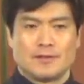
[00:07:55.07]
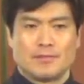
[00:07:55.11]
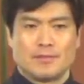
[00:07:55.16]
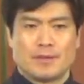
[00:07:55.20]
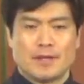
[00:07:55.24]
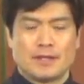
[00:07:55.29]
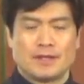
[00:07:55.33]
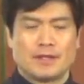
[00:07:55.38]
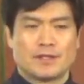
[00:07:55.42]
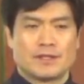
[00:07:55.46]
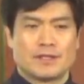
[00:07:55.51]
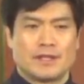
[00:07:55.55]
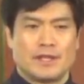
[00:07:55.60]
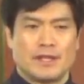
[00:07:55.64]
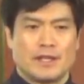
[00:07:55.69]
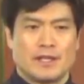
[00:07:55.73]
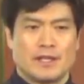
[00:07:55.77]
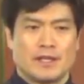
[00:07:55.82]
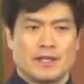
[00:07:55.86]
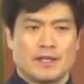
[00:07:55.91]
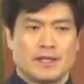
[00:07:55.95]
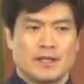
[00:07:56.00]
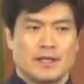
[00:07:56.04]

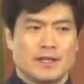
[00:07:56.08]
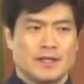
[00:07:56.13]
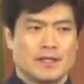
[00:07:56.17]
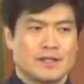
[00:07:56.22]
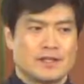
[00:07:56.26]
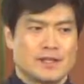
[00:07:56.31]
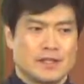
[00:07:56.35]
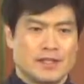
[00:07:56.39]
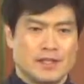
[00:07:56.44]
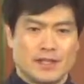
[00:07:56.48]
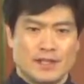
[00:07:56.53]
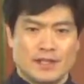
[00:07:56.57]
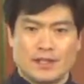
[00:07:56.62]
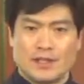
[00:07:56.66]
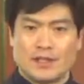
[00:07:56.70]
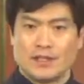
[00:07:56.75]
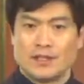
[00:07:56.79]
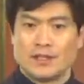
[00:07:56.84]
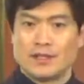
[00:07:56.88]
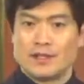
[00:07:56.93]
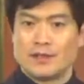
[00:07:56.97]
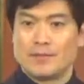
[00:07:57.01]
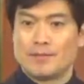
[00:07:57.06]
반드시
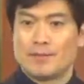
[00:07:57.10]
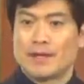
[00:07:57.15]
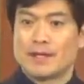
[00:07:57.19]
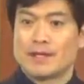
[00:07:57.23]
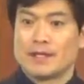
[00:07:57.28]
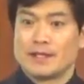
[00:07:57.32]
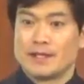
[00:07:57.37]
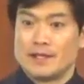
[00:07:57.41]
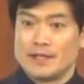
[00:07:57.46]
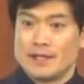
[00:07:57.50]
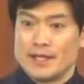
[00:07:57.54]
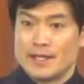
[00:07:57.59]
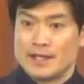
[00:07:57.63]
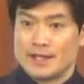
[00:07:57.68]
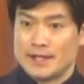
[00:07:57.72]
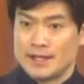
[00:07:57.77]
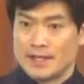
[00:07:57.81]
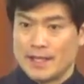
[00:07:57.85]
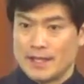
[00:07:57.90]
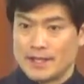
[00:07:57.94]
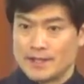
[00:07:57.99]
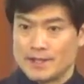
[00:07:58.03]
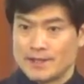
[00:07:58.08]
진리를 받아들여야
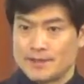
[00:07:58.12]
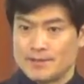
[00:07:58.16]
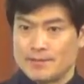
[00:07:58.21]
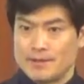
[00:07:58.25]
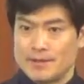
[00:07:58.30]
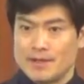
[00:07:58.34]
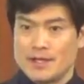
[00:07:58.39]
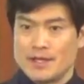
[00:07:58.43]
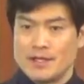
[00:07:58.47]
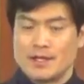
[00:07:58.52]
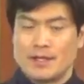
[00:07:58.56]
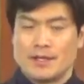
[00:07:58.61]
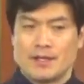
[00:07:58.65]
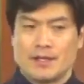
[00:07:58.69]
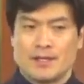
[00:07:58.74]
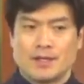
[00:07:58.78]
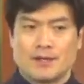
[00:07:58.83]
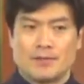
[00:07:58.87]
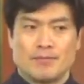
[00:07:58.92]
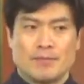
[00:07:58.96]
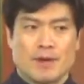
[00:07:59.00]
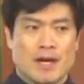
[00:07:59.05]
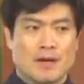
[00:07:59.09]
된다 했습니다.
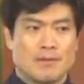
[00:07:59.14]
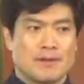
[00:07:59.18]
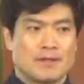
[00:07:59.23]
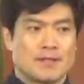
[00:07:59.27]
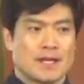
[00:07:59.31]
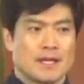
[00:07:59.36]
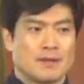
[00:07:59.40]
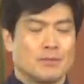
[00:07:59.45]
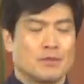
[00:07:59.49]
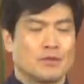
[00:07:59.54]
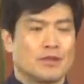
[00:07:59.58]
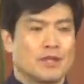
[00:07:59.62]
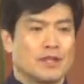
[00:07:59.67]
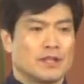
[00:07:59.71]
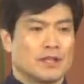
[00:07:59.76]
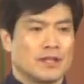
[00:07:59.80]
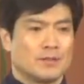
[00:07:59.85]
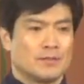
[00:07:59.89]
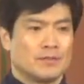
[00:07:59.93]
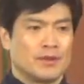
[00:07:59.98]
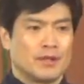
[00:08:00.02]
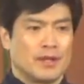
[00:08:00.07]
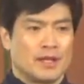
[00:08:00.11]
마음이 잘못되어
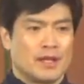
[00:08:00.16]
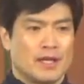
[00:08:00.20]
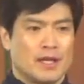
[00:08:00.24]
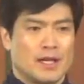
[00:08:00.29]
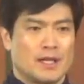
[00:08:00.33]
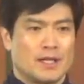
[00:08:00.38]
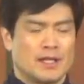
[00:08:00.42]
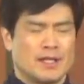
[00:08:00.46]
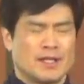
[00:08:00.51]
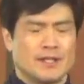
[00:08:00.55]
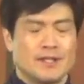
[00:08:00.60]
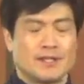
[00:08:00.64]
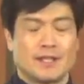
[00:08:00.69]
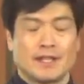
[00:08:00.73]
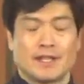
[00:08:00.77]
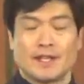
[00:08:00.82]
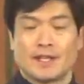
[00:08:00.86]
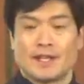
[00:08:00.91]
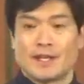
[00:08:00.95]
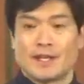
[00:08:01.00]
있다 보니까 인생이